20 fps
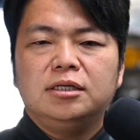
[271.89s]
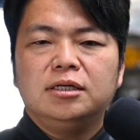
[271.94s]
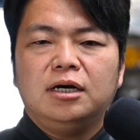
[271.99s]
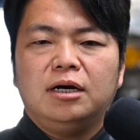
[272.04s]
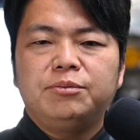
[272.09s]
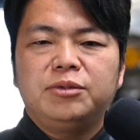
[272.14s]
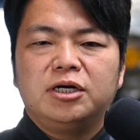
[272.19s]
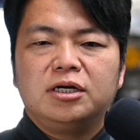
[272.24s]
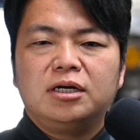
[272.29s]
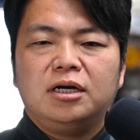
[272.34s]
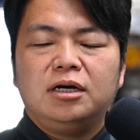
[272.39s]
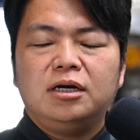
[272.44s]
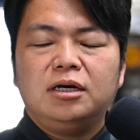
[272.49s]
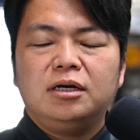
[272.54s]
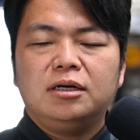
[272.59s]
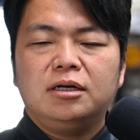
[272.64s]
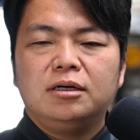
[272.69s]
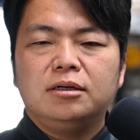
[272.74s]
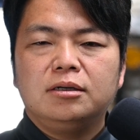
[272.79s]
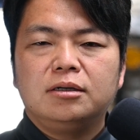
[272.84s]
油
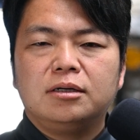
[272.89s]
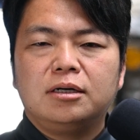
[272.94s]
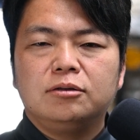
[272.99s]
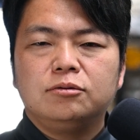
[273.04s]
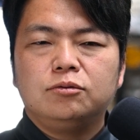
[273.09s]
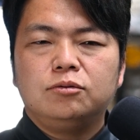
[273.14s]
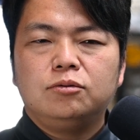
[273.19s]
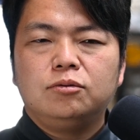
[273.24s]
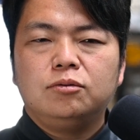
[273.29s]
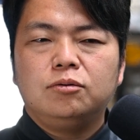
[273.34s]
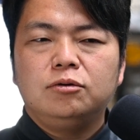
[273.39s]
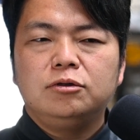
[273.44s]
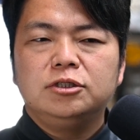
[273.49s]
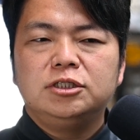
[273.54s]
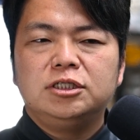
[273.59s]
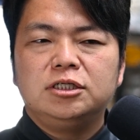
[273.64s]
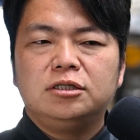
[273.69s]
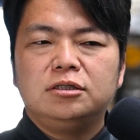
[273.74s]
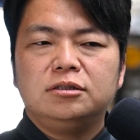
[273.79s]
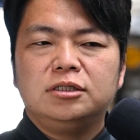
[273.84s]
があの
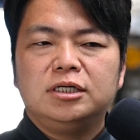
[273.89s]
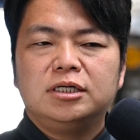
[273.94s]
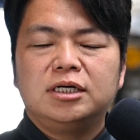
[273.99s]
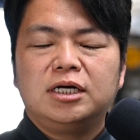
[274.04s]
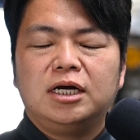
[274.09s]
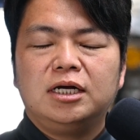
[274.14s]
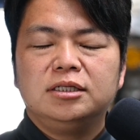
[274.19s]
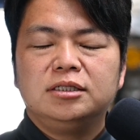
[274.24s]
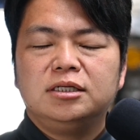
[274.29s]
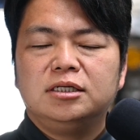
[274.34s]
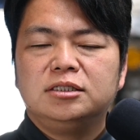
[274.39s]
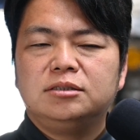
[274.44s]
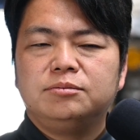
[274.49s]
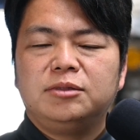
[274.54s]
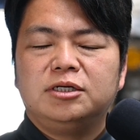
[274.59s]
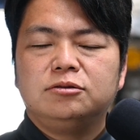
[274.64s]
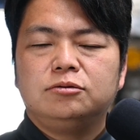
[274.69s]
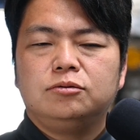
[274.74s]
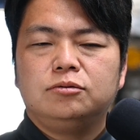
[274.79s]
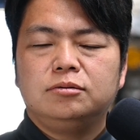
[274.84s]
オイルシールに噛んでし
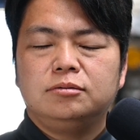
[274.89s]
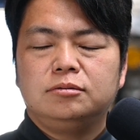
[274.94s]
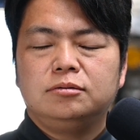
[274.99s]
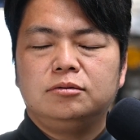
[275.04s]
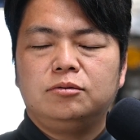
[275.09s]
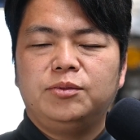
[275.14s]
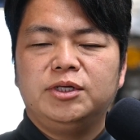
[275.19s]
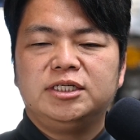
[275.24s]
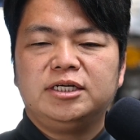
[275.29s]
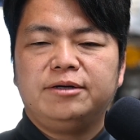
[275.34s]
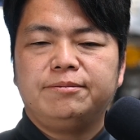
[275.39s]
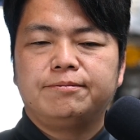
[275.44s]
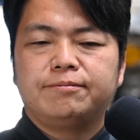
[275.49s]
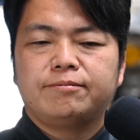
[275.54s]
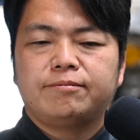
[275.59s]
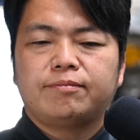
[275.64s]
まうと、うん、ごめんなさい